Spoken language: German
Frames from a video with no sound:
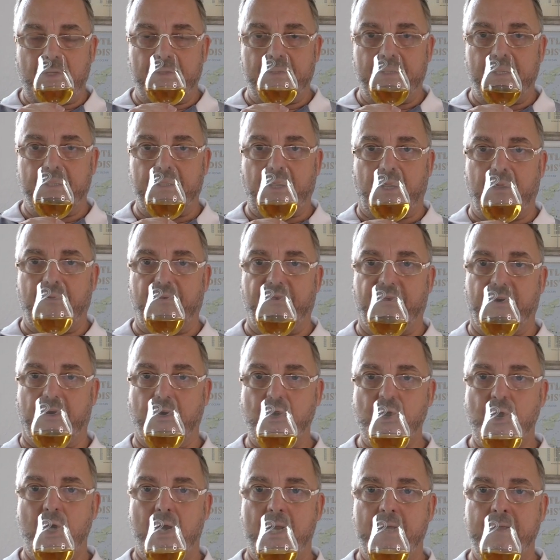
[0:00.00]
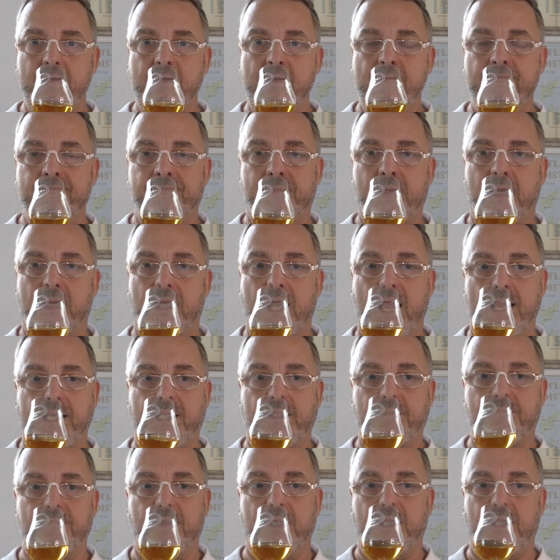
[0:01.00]
Der tritt frisch an
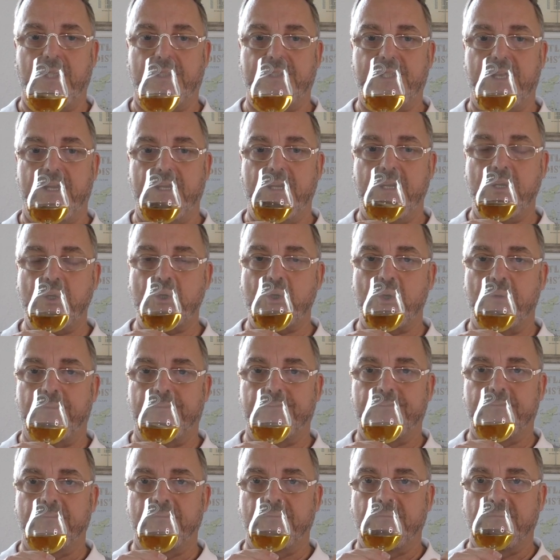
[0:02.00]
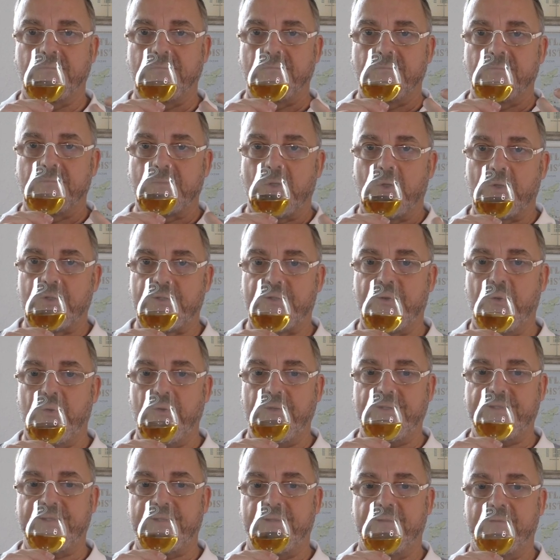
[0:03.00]
leicht medizinisch,
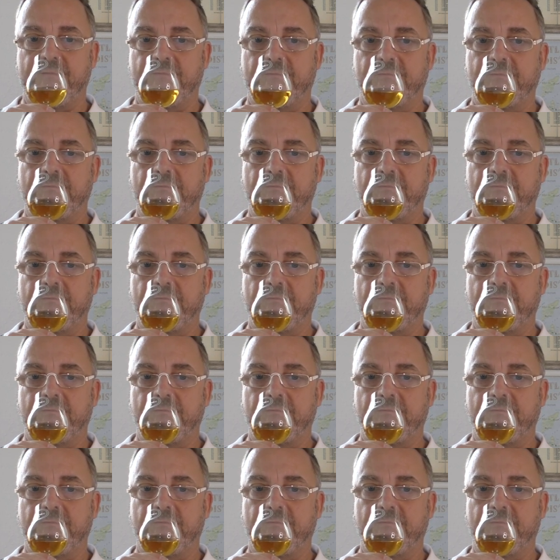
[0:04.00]
süß,